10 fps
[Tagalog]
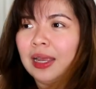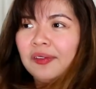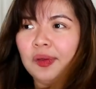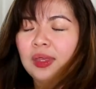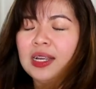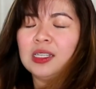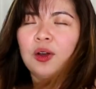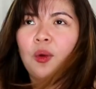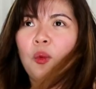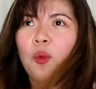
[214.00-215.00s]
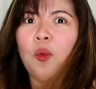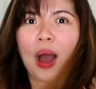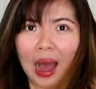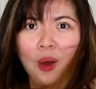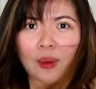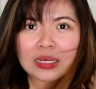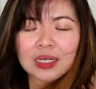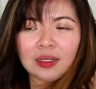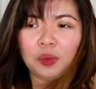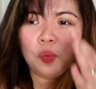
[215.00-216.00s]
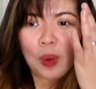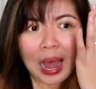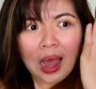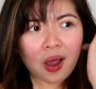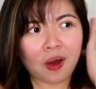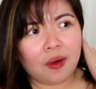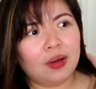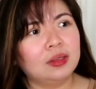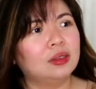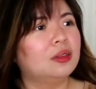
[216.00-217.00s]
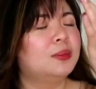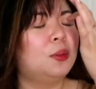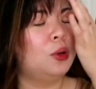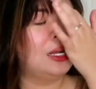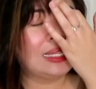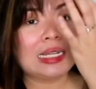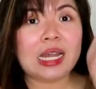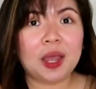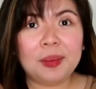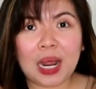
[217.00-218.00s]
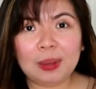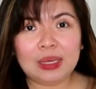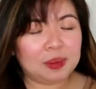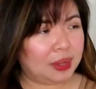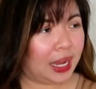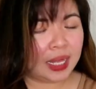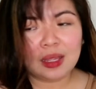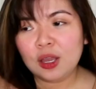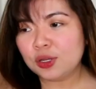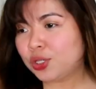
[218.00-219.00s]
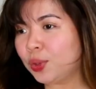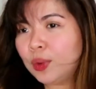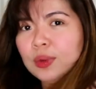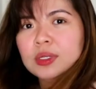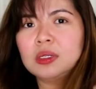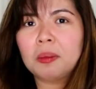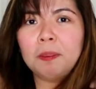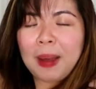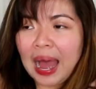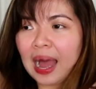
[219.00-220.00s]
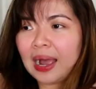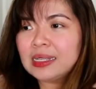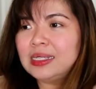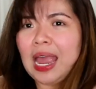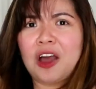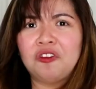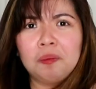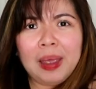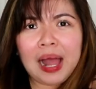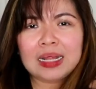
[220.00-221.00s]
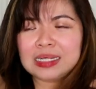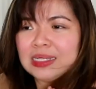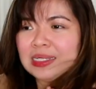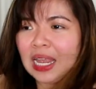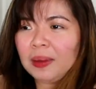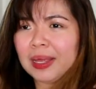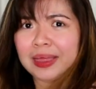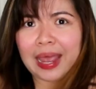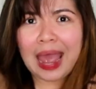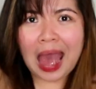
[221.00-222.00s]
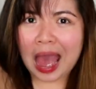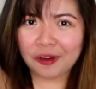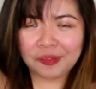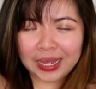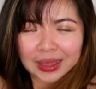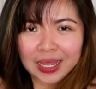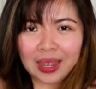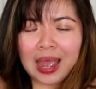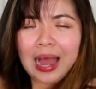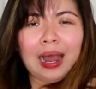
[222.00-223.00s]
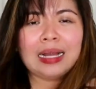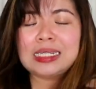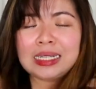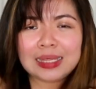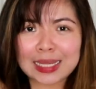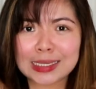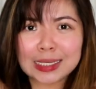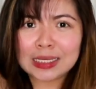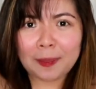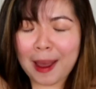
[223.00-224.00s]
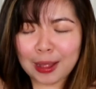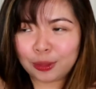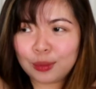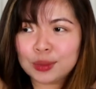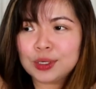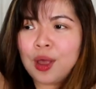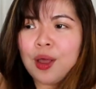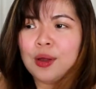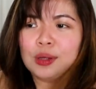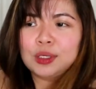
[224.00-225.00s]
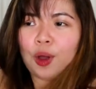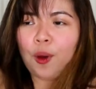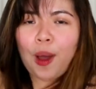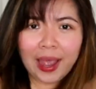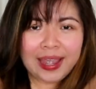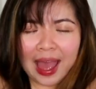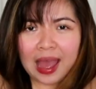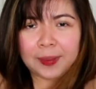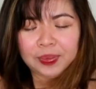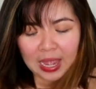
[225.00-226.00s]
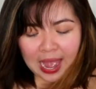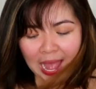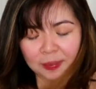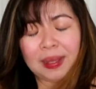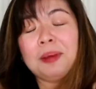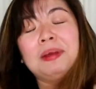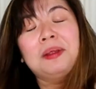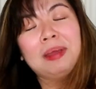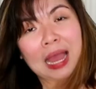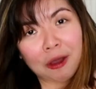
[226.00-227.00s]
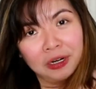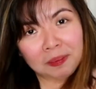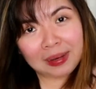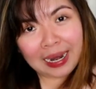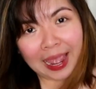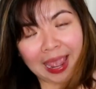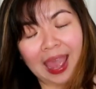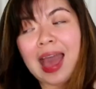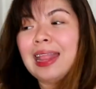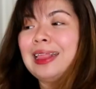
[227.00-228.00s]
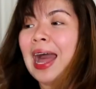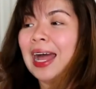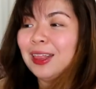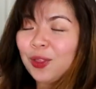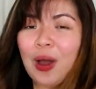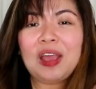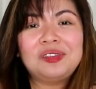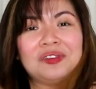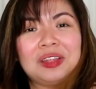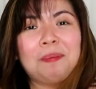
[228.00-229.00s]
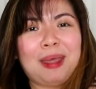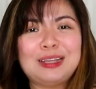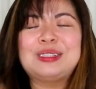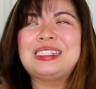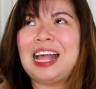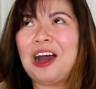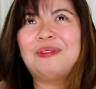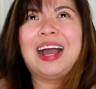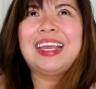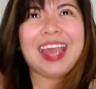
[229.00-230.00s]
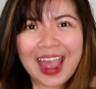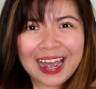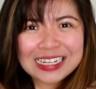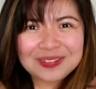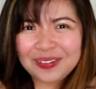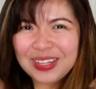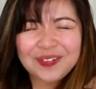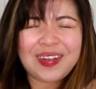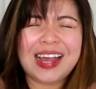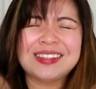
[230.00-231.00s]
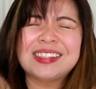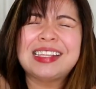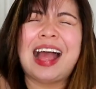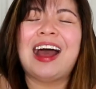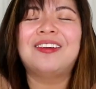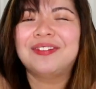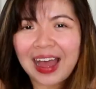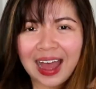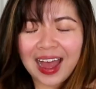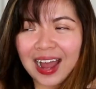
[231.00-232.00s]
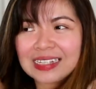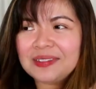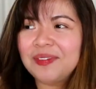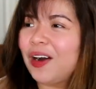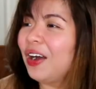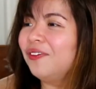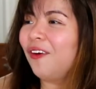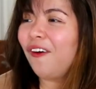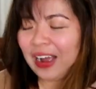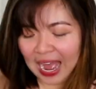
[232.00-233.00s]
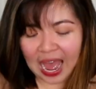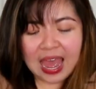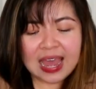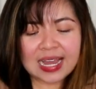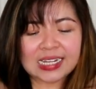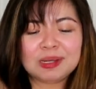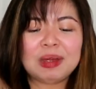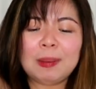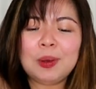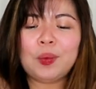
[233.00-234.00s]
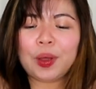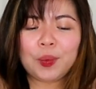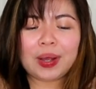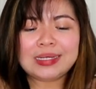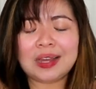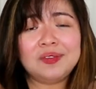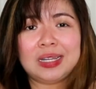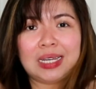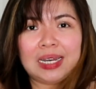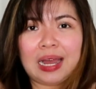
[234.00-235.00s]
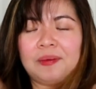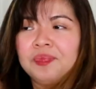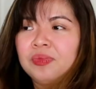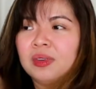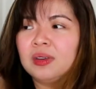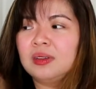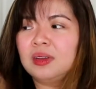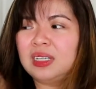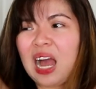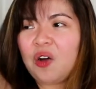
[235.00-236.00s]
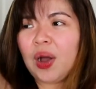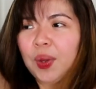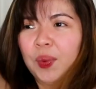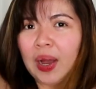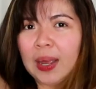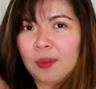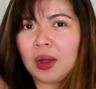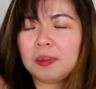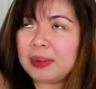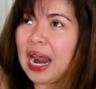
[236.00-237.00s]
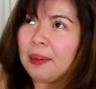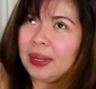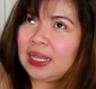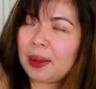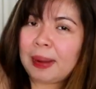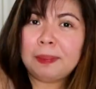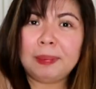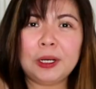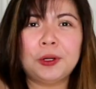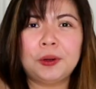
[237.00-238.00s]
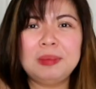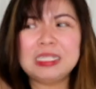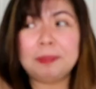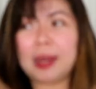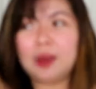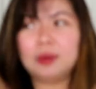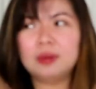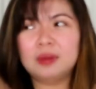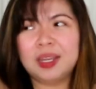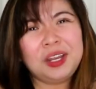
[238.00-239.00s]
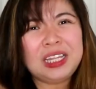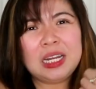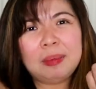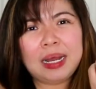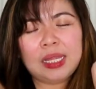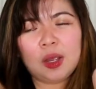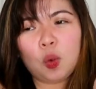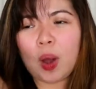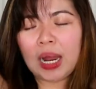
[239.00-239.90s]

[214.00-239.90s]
like a few days ago, wow! As in, wow! Bumulag pa sa akin maraming damit, shoes, bags, they have belts, name it, they have it. Hanggang sa sintas ng sapatos. So, ayan at marami rin nga ako nabili. At lahat to ay 50 pesos lamang. Yes! 50 pesos lamang. Kasi bonggang-bongga. Kasi maraming ukay-ukay sa Cavite na yeah, okay-okay. Maraming laman. Pero minsan parang eh, hindi na maganda yung